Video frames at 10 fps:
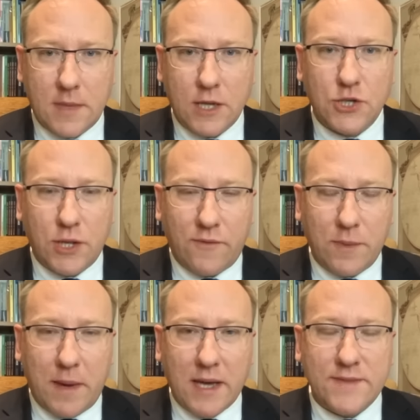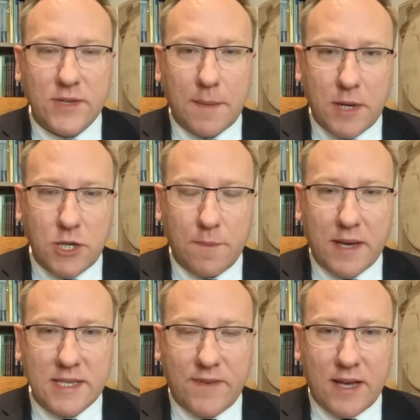Szanowni Państwo, zapraszam
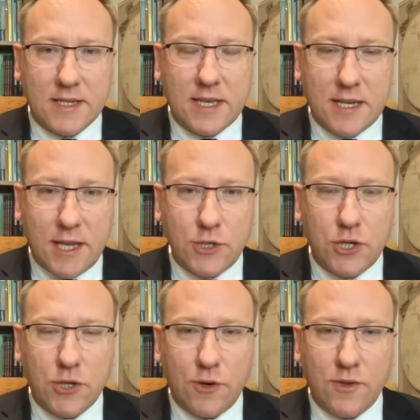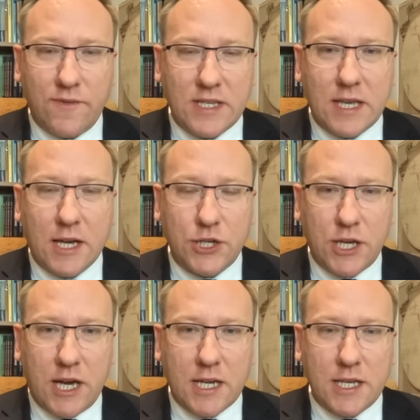Państwa serdecznie do odwiedzenia
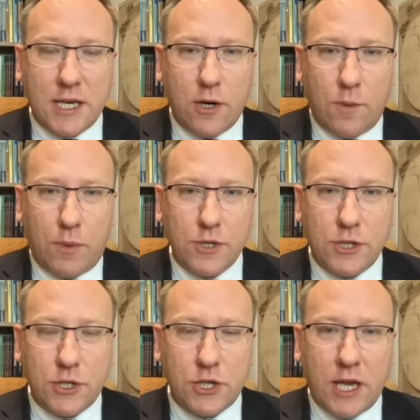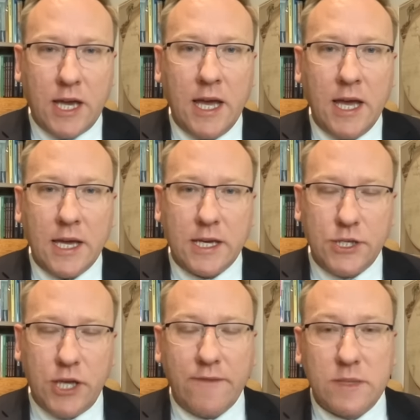księgarni geopolitycznej,
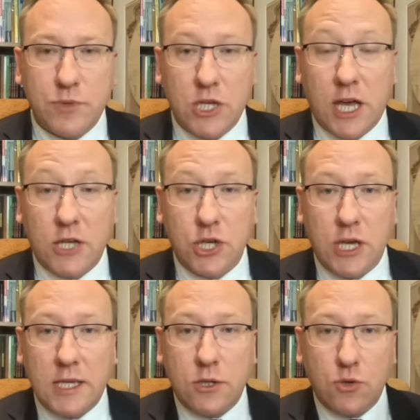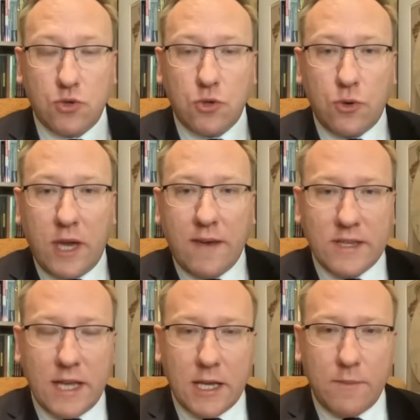gdzie w sprzedaży jest już drugie
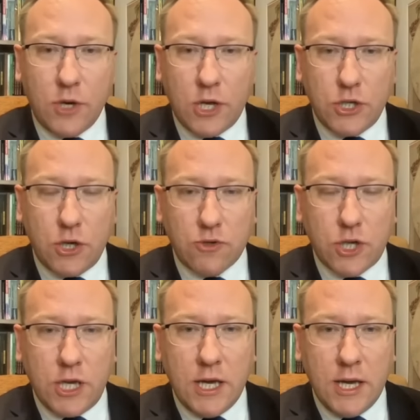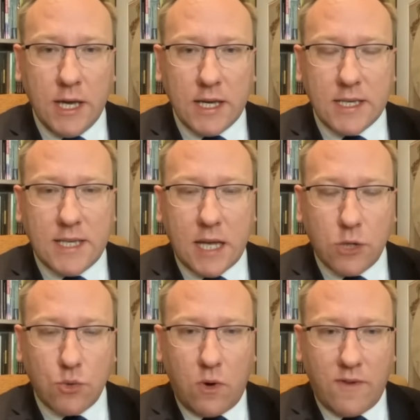wydanie mojej książki
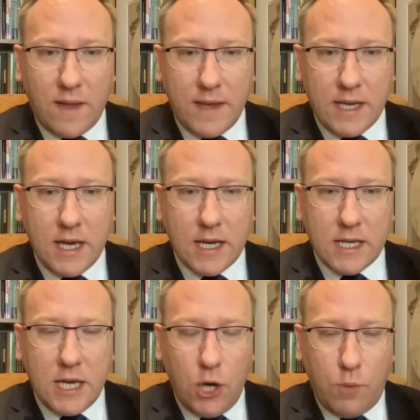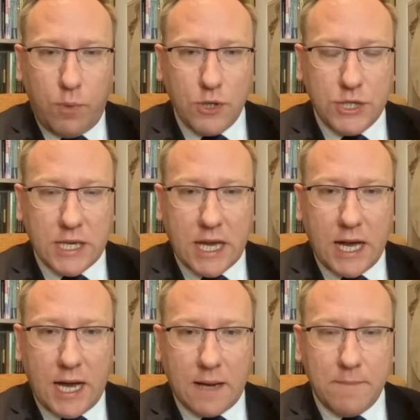zatytułowanej
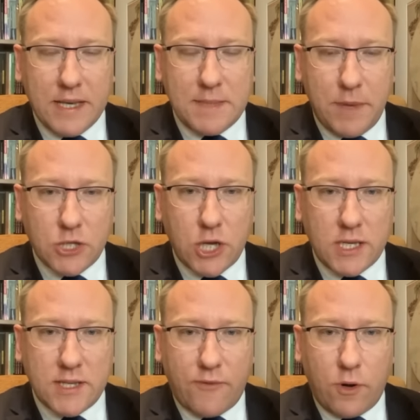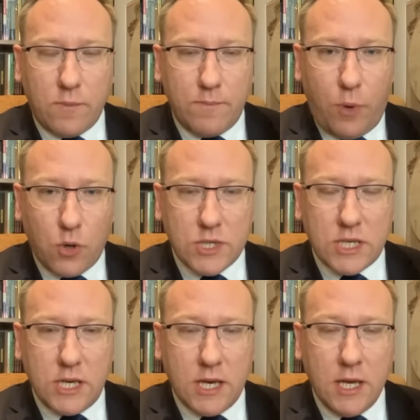Geopolityka a bezpieczeństwo
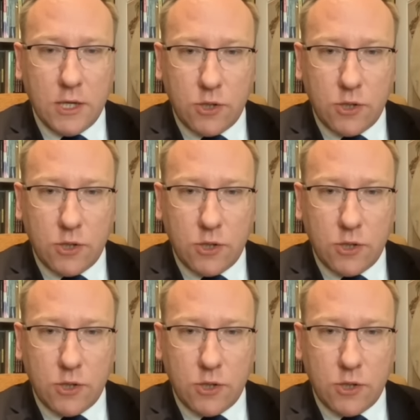Polski.